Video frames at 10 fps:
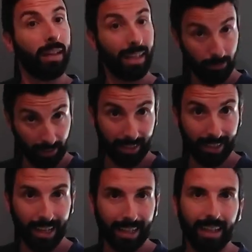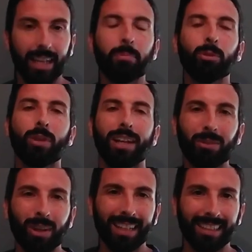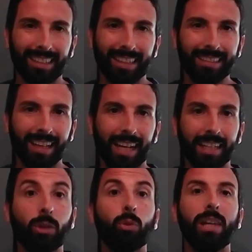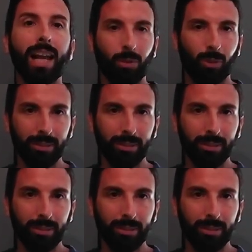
raffrescarla e produrre l'acqua calda sanitaria con l'acqua